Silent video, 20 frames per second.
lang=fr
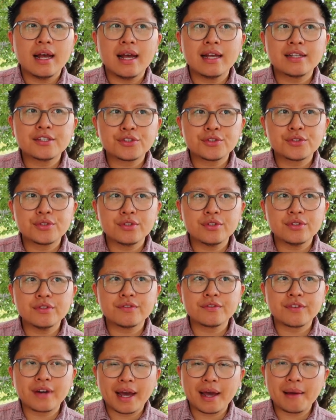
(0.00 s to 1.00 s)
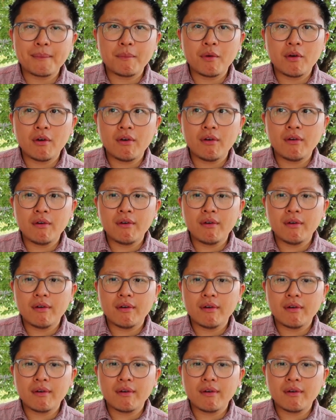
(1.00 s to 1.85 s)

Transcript: est-ce que vraiment